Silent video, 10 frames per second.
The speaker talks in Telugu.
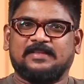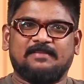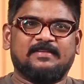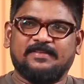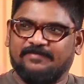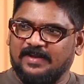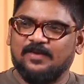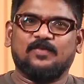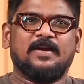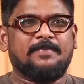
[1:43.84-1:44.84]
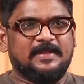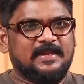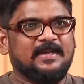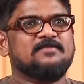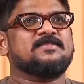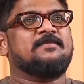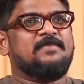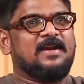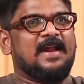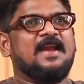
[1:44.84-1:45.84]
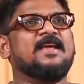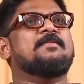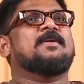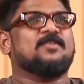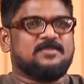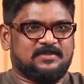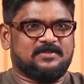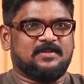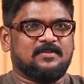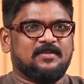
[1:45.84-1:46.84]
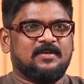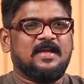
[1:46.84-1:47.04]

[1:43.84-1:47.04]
తర్వాత వీళ్ళు కూడా పెద్దరికం స్క్రిప్ట్లను ఆయనకే పట్టుకొచ్చిస్తారు